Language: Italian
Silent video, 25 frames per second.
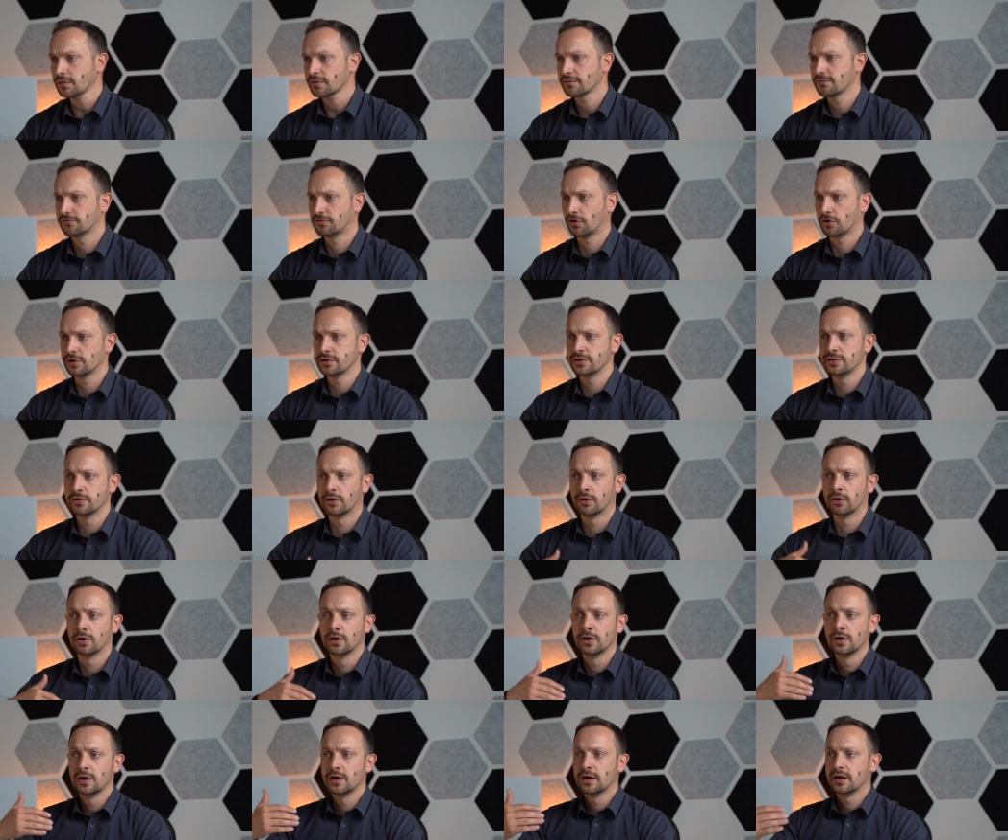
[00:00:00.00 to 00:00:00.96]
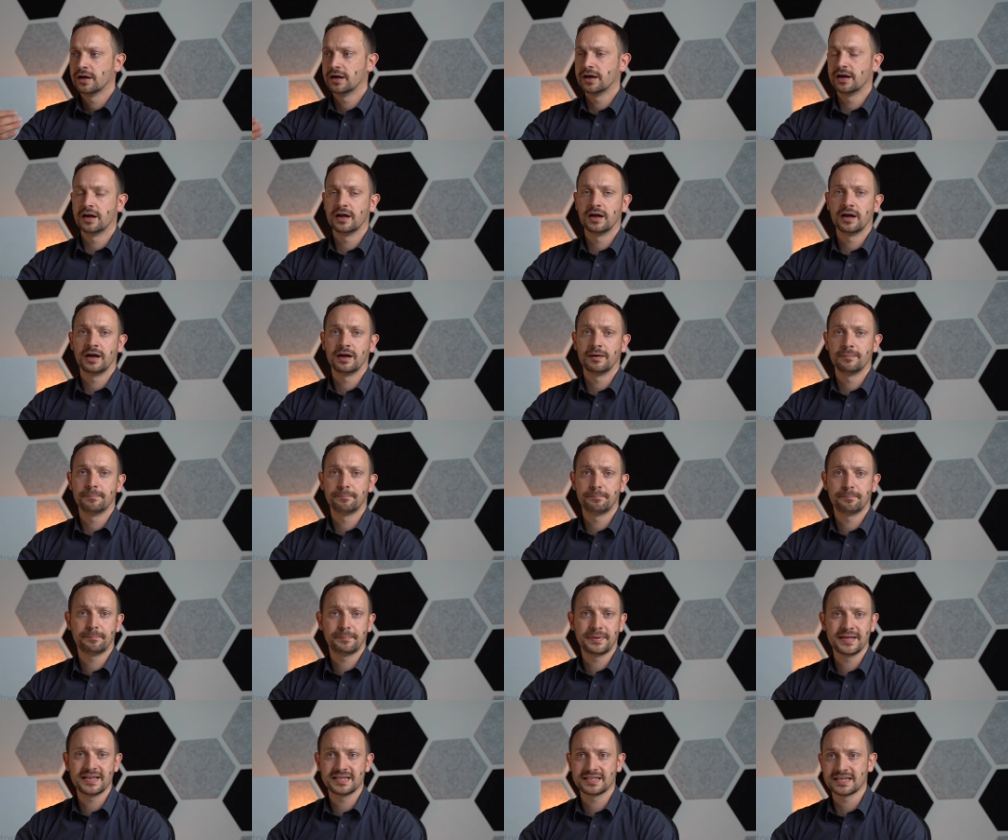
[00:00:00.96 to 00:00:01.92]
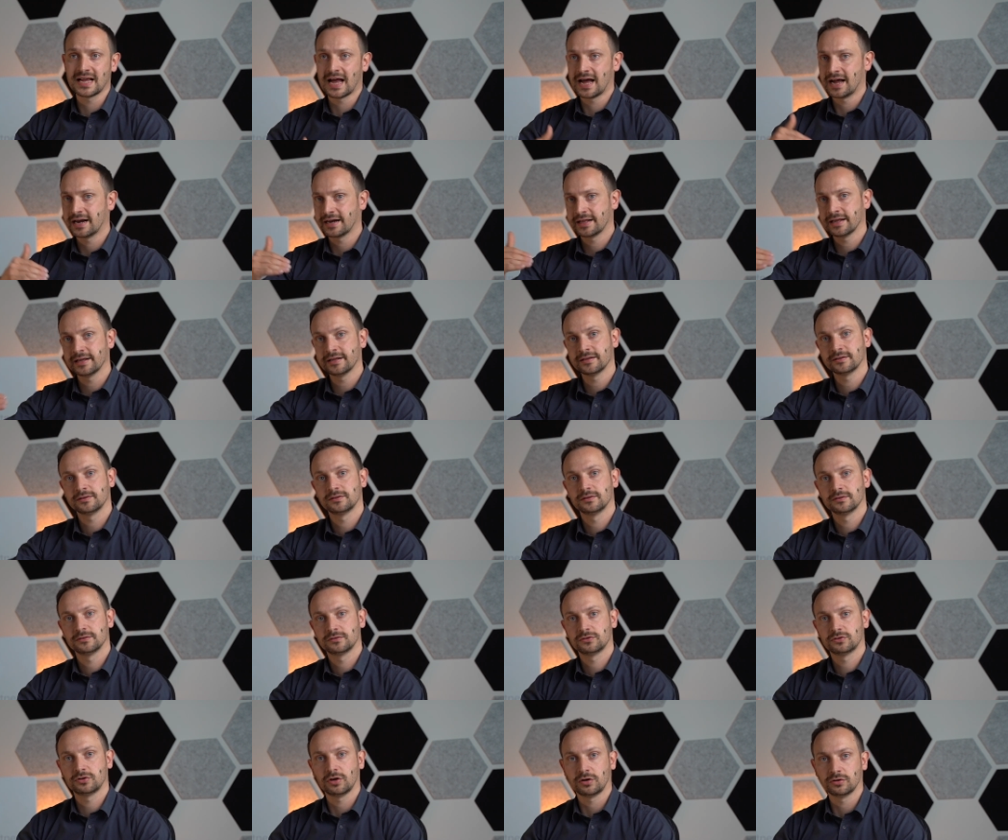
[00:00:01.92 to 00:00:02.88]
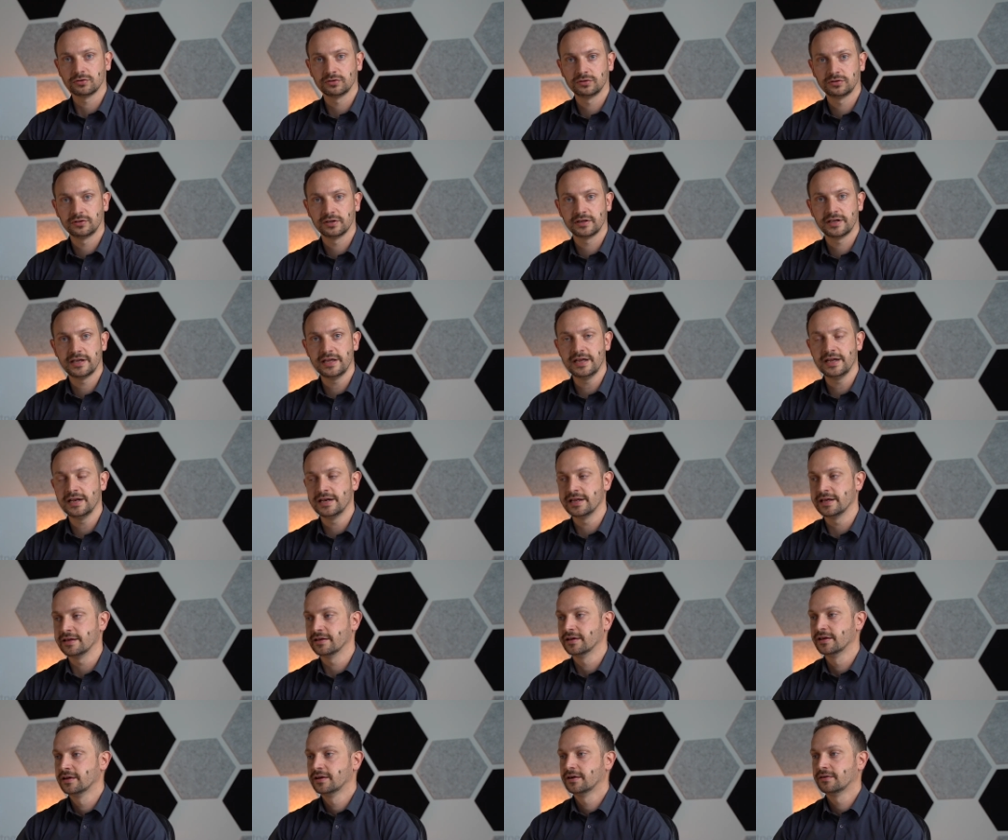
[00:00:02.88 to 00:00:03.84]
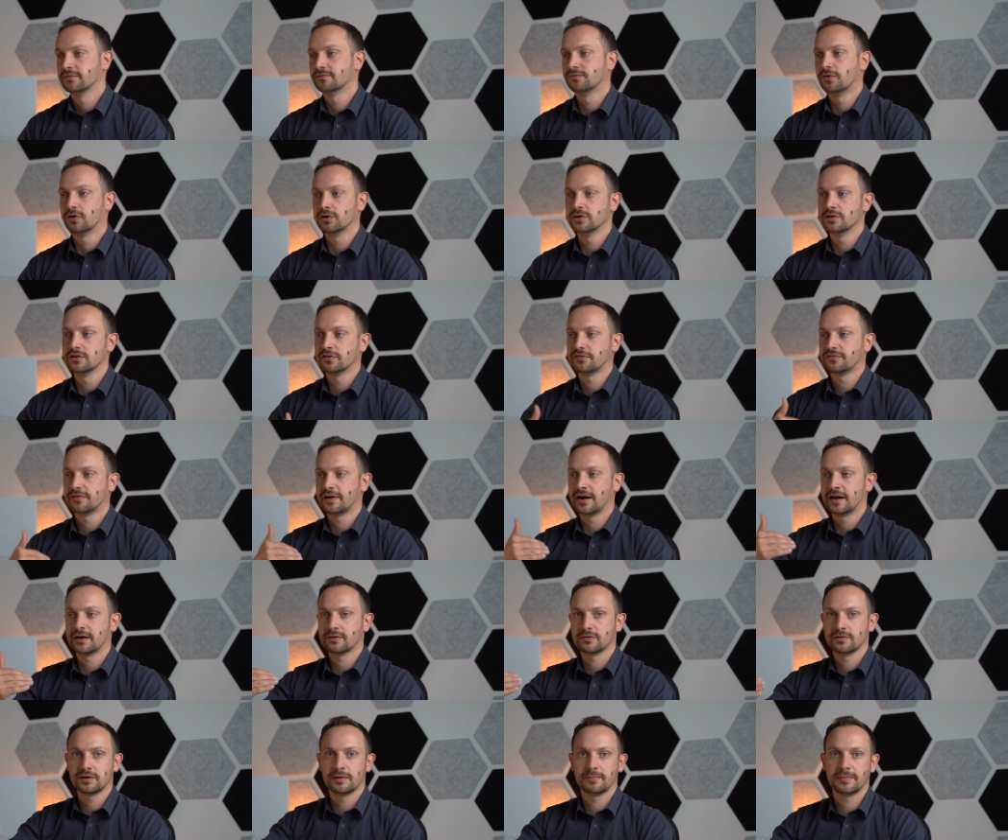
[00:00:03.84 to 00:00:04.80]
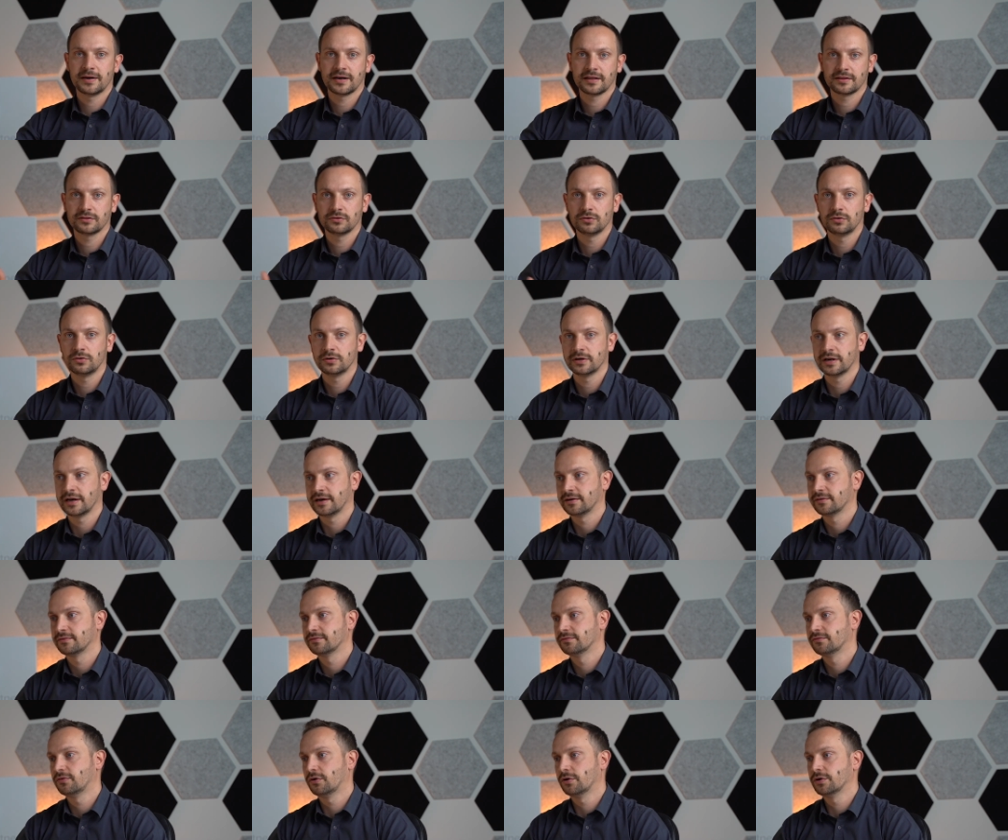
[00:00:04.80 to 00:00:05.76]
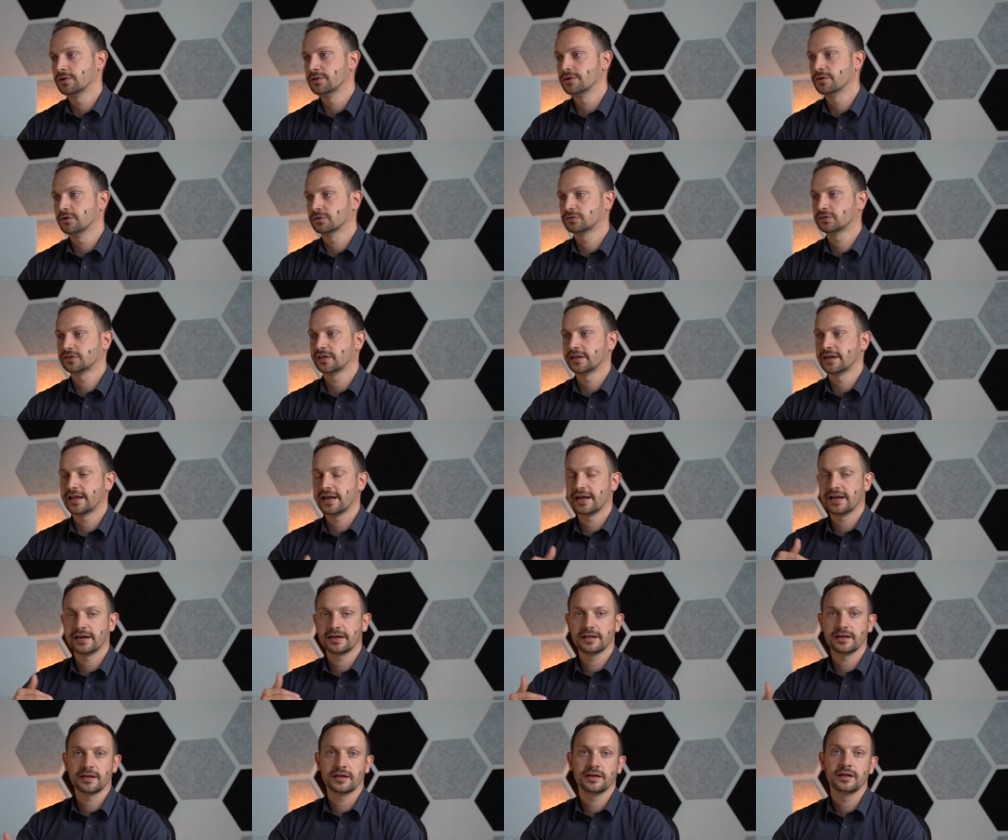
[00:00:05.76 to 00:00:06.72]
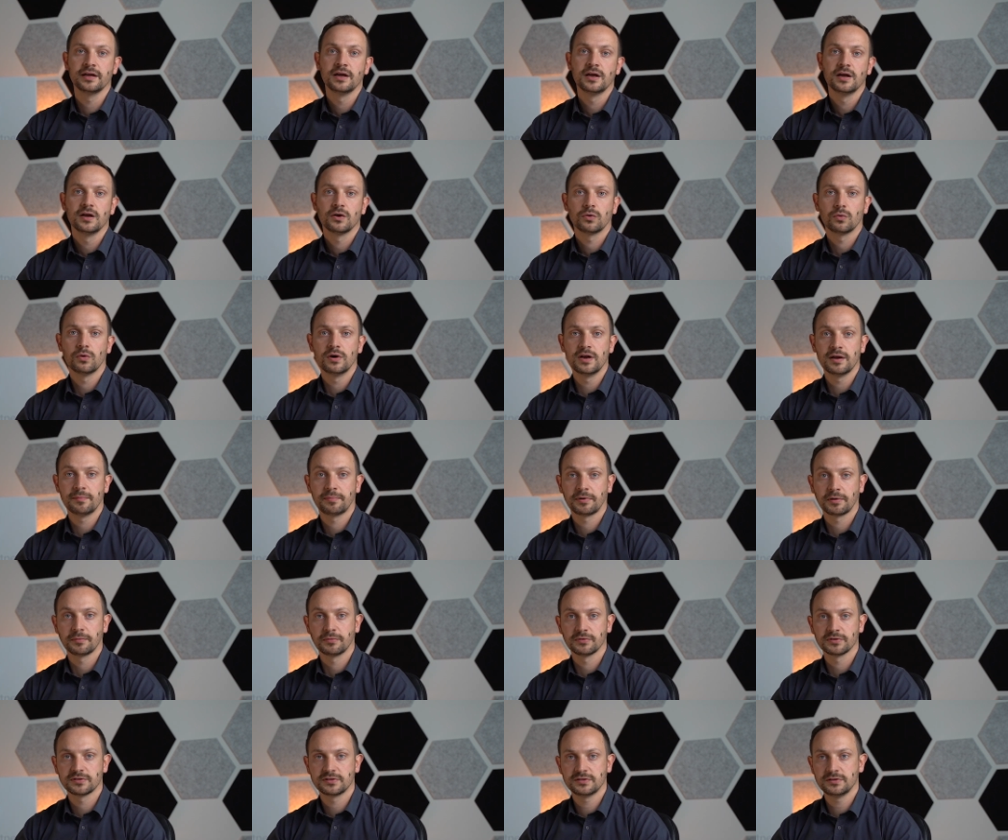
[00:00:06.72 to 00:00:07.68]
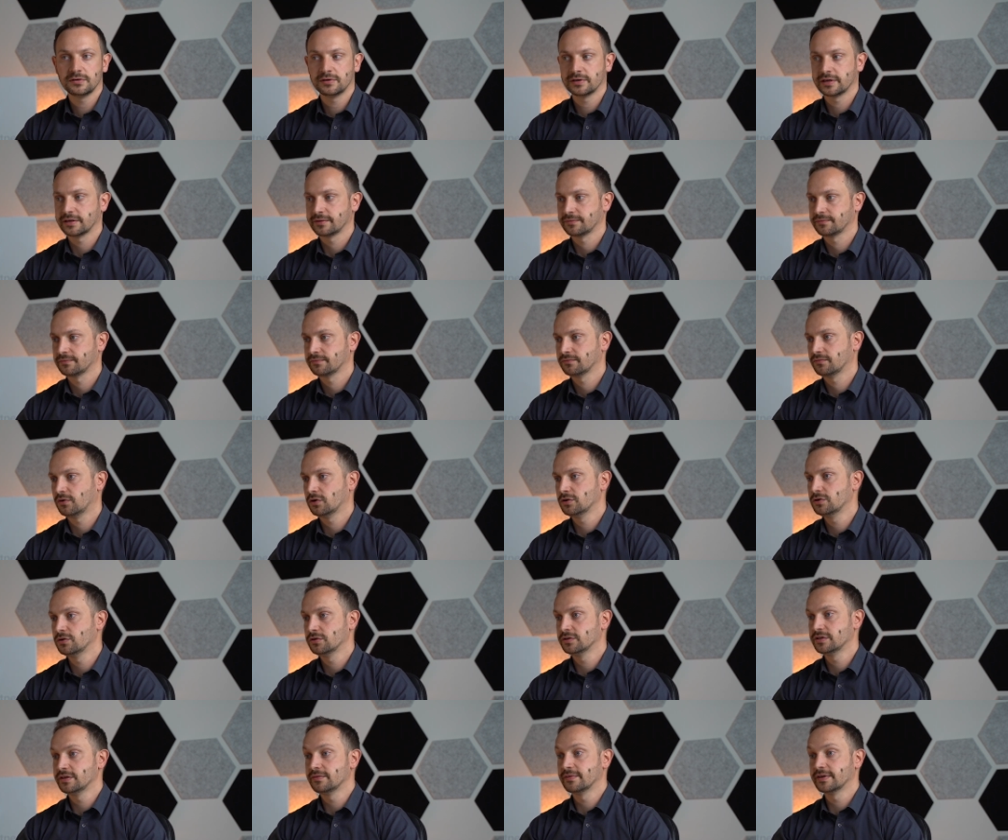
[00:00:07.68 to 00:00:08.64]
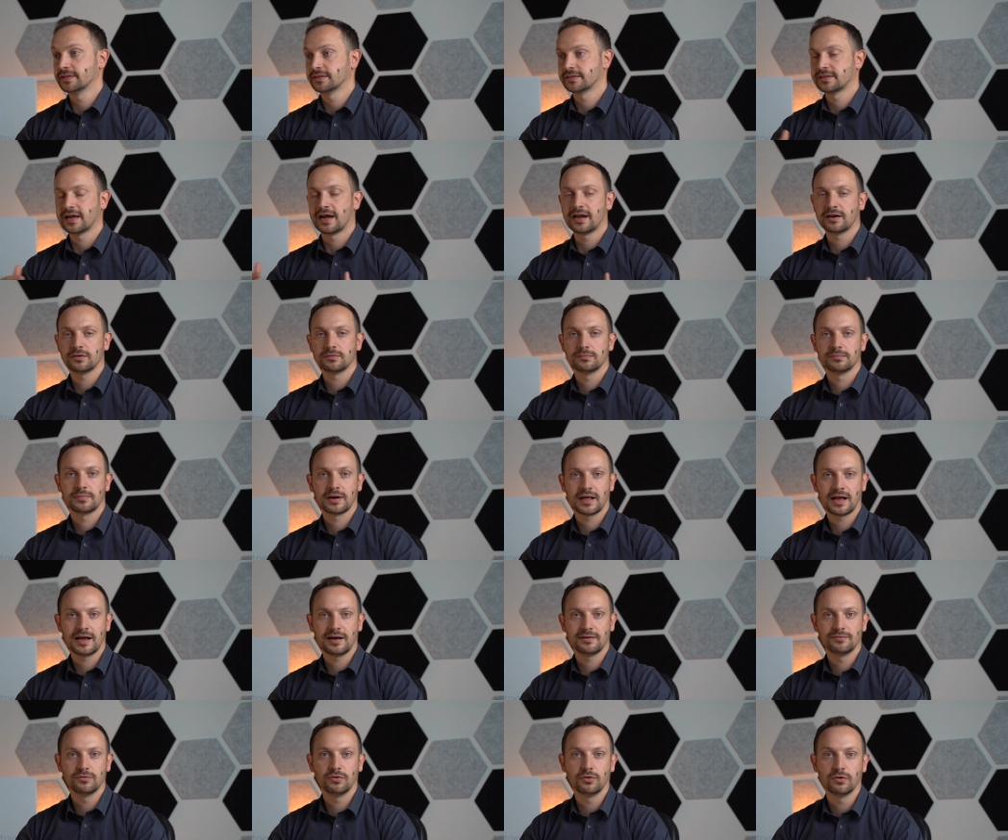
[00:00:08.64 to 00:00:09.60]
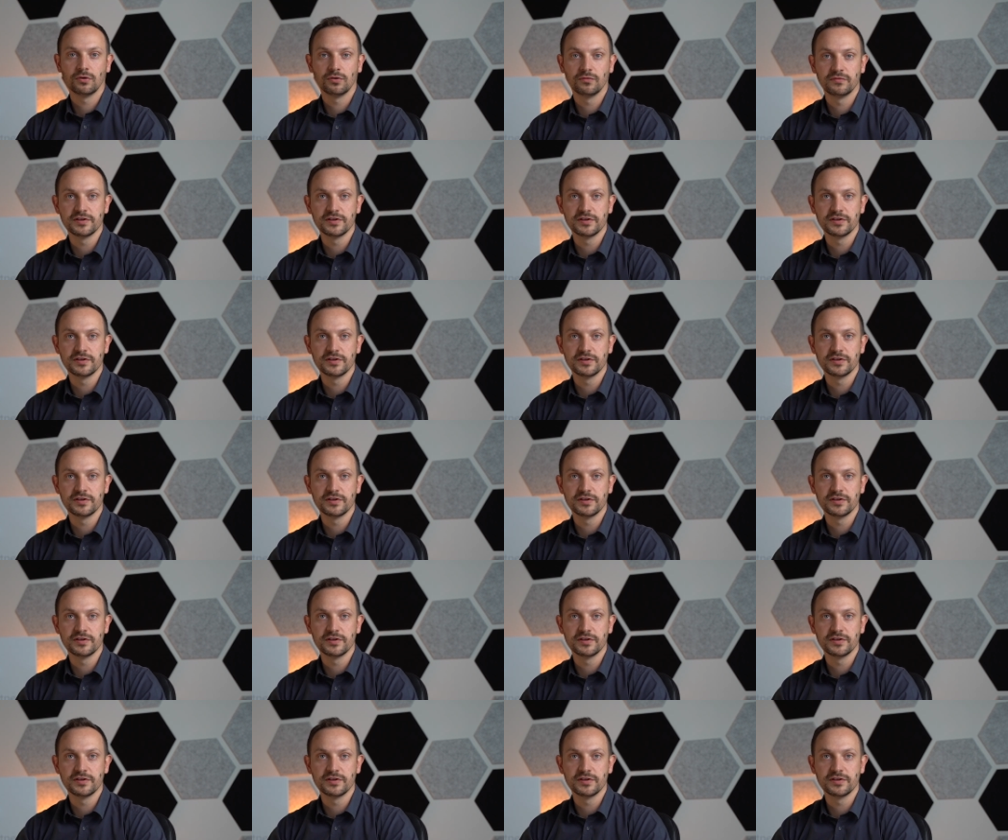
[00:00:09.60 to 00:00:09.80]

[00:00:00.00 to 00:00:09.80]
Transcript: Voglio eh, pesare tot chili, voglio fare una maratona, voglio ottenere quella promozione, voglio diventare un bravo